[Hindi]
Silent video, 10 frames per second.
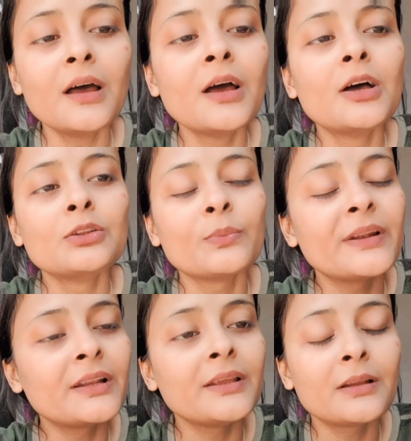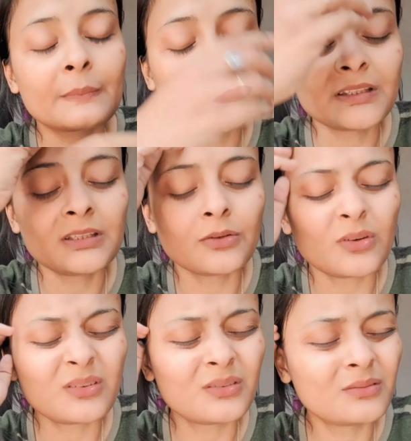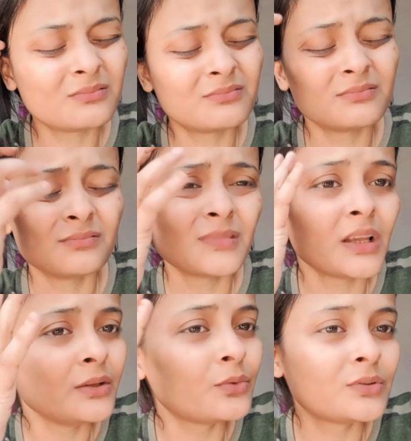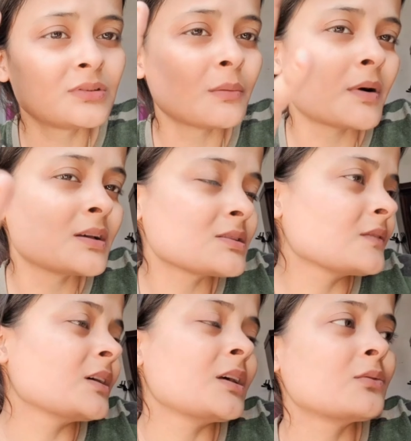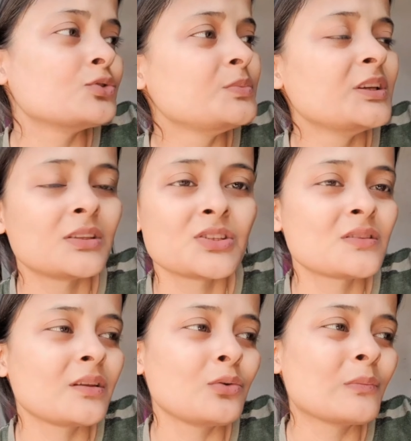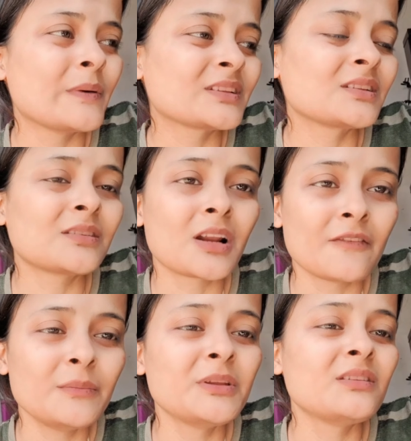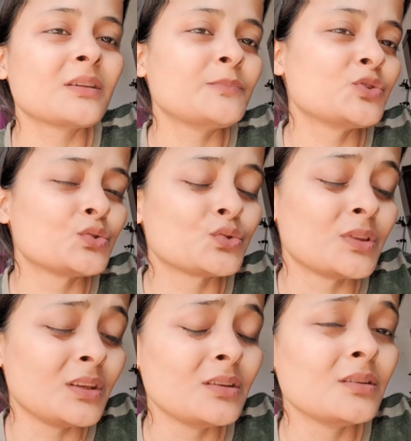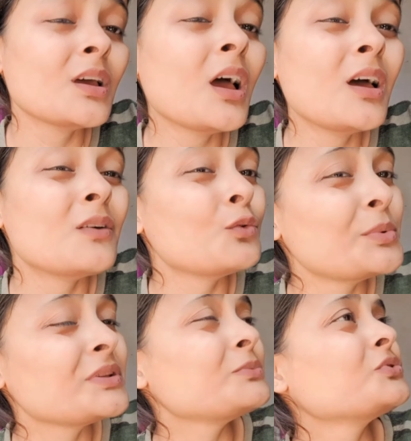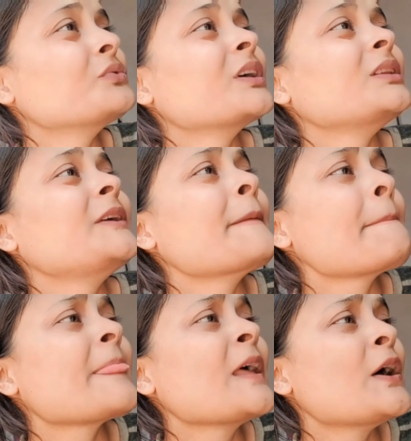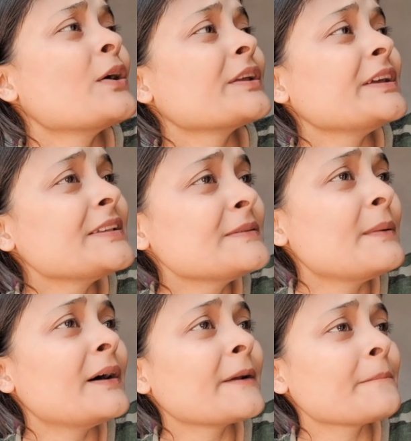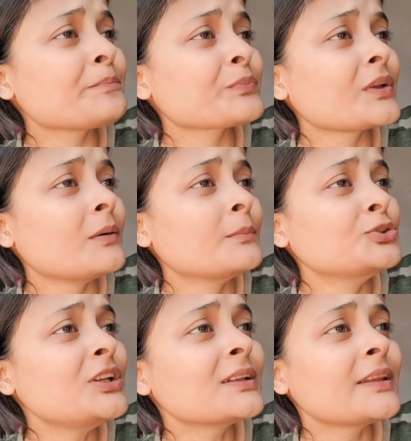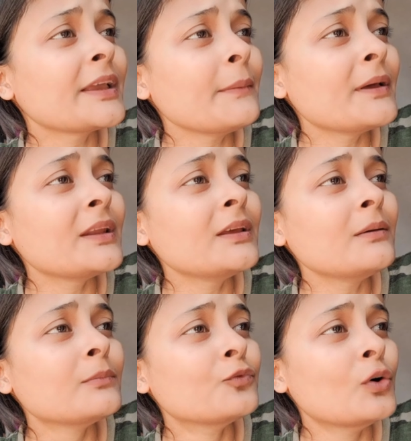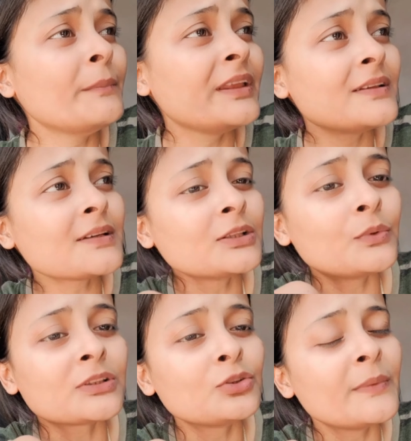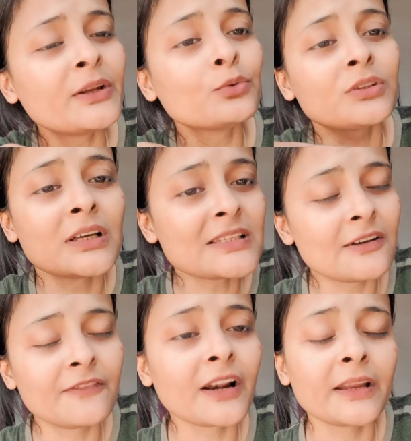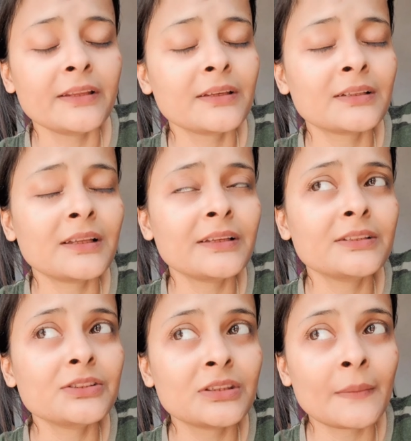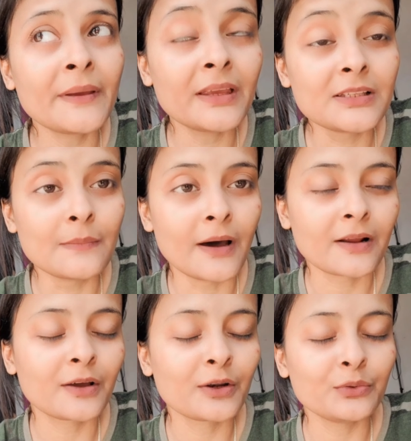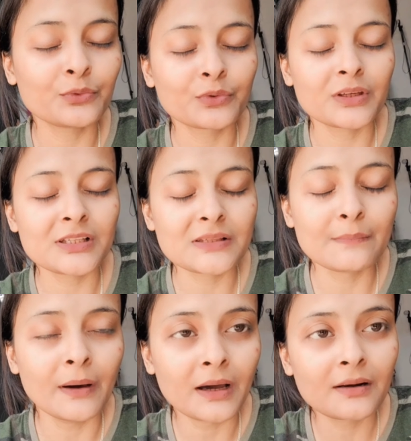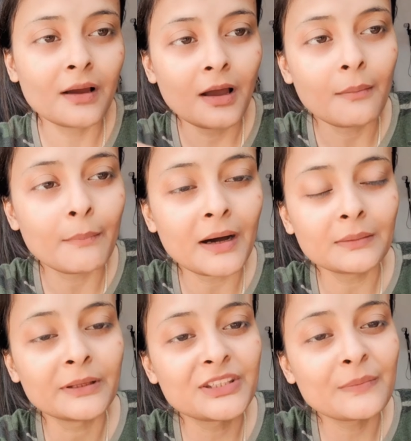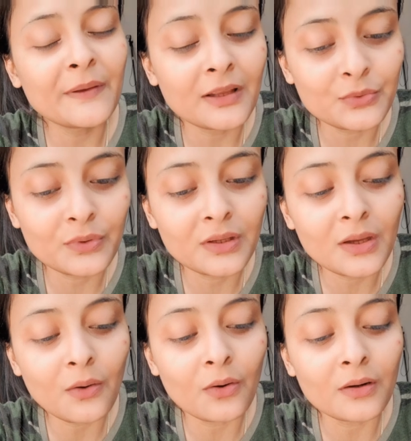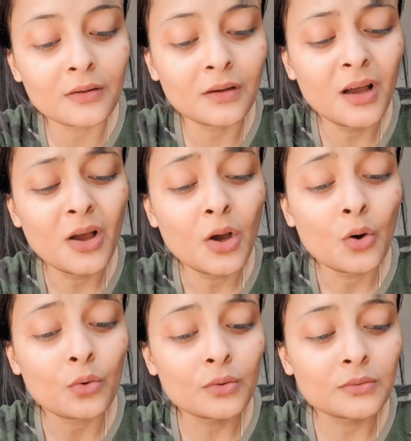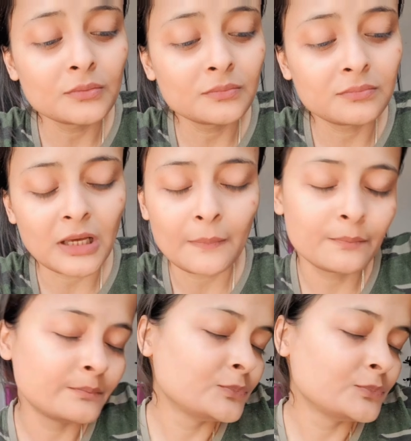तो मैंने नहीं रख पाई थी और ना ही कुछ नमाज़ वगैरह कुछ भी अच्छे से नहीं हो पाया था ना तरावी मेरी सब छूट थी वो भी सब छूट गई थी और इस बार मुझे लगता है कि मैंने वो मेरे साथ हुआ था तो मैंने उतना सफ़र नहीं किया था लेकिन जितना मैं इस बार कर रही हूँ क्योंकि इस बार बात बच्चे पे आ चुकी है और आप जो